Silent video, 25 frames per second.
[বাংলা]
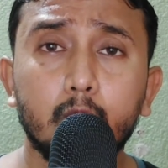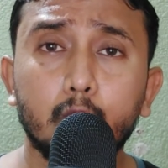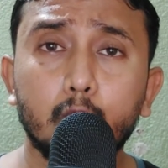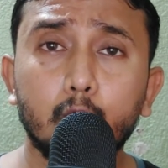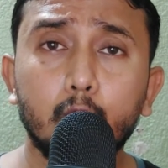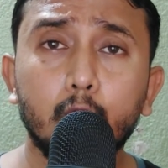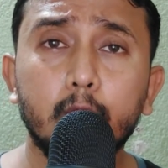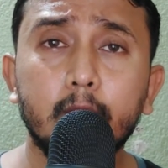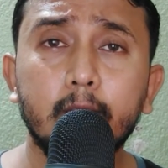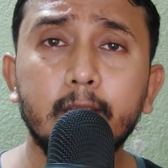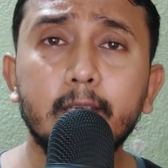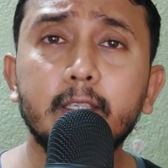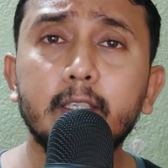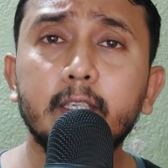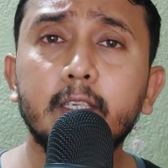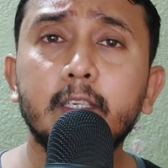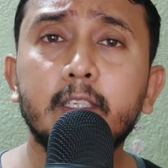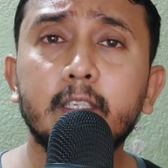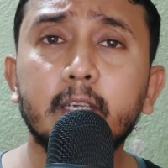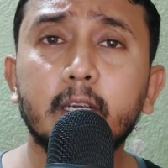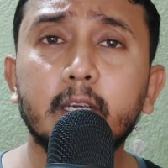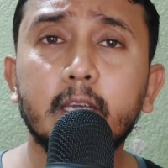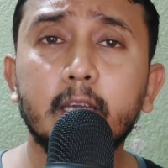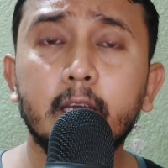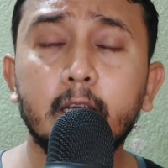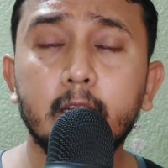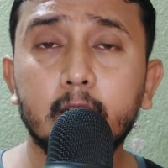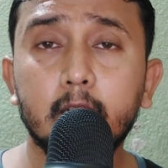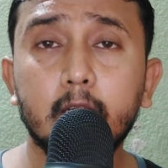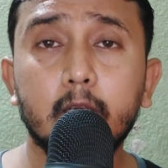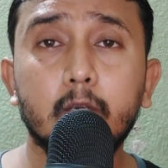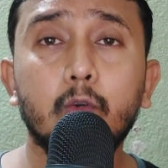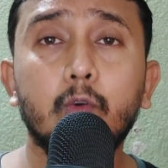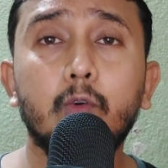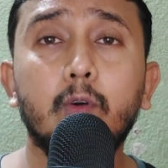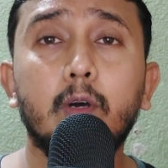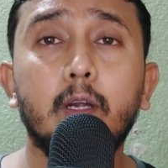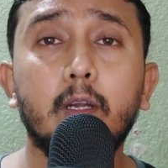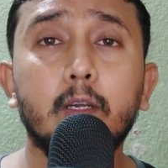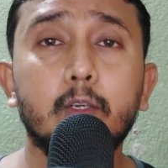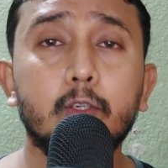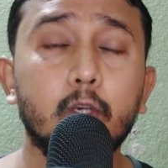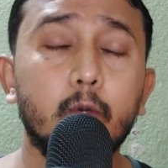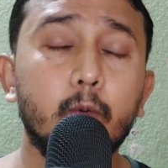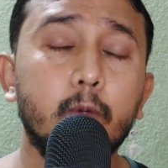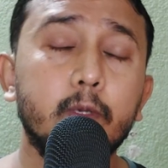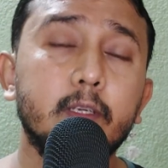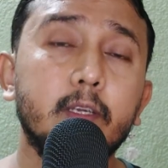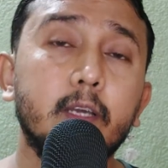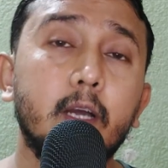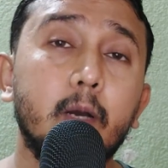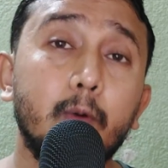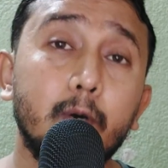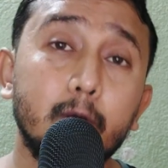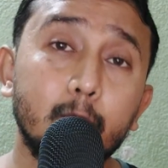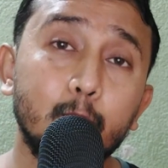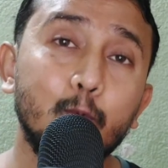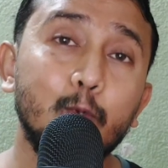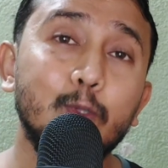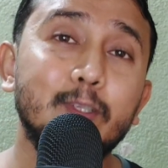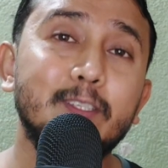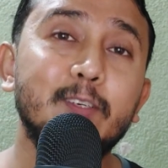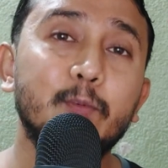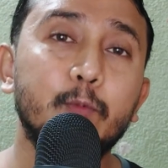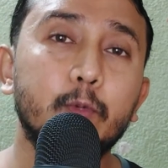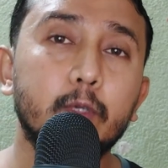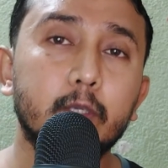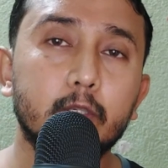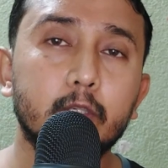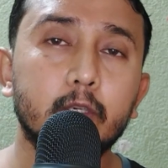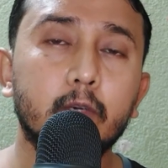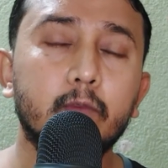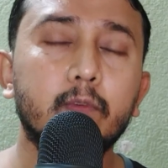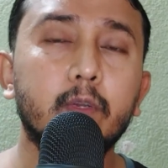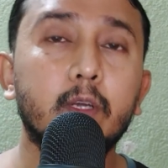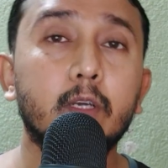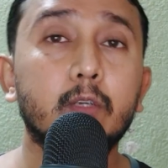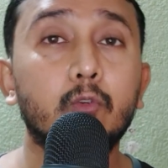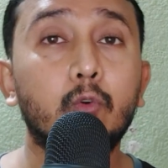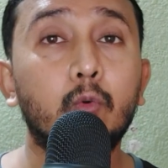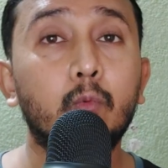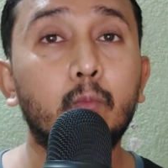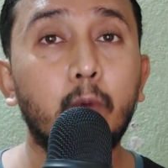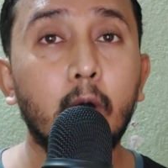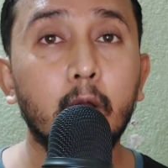তো এই জিনিসটা খেয়াল রেখো আর সবাইকে আবার বলছি বেস্ট অফ লাক খুব